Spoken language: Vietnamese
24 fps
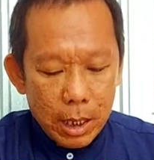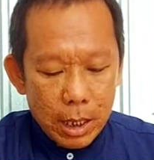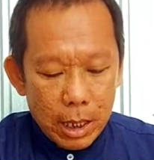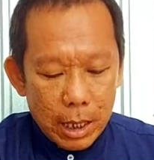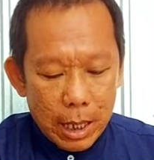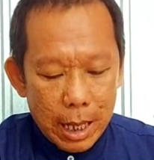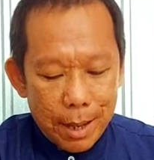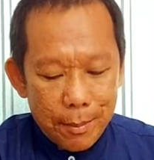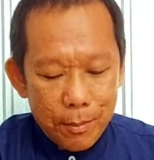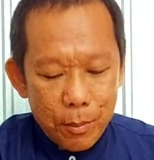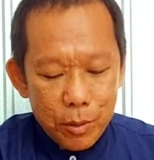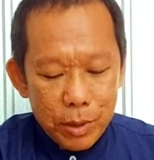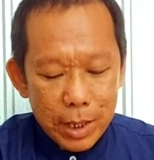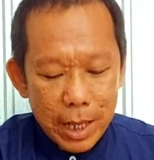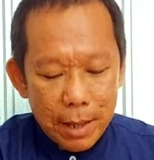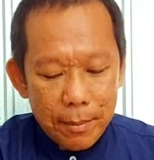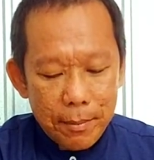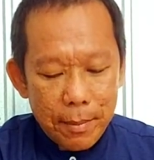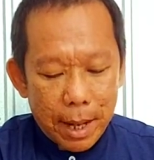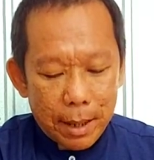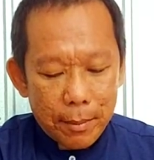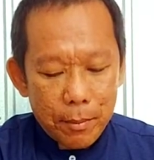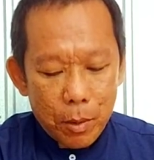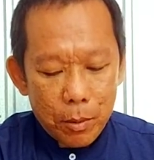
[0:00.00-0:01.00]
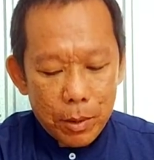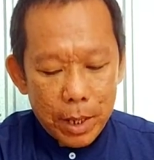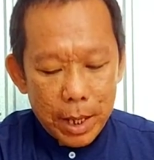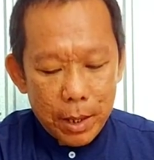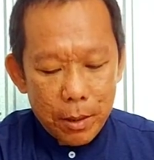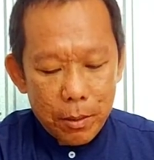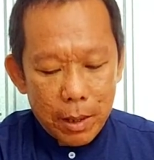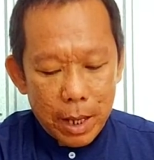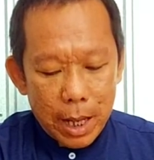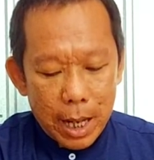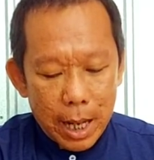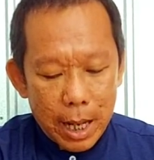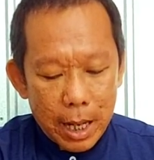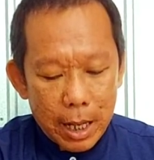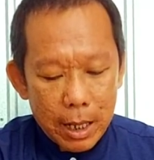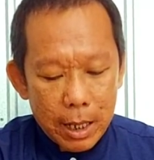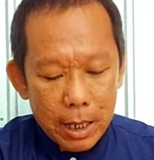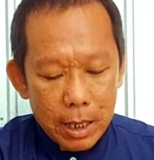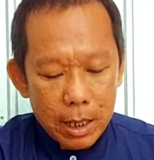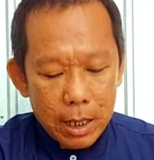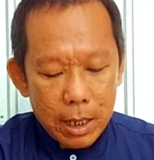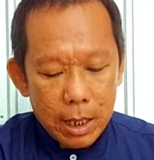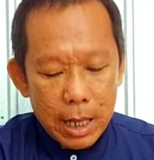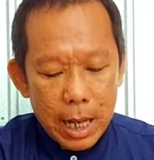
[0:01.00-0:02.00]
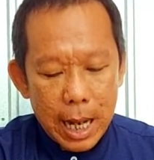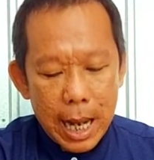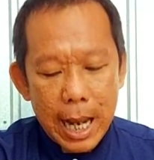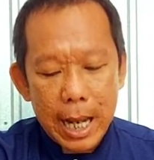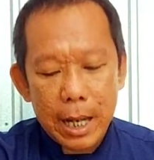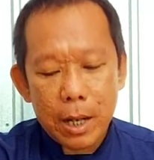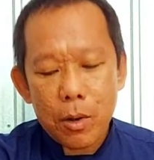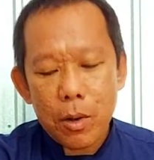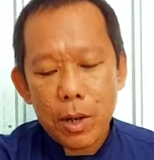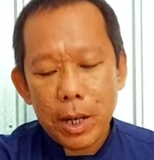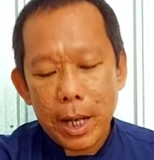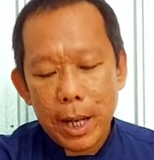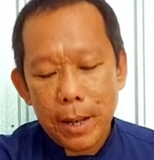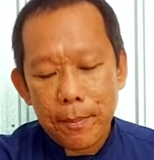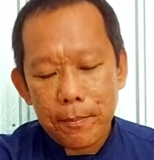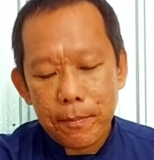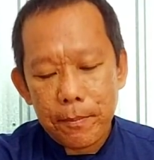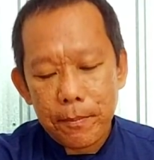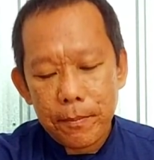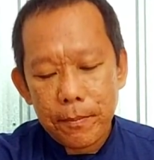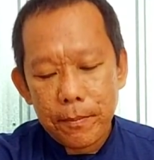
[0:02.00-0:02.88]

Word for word: là muốn nhấn mạnh một điều là ai có nghiệp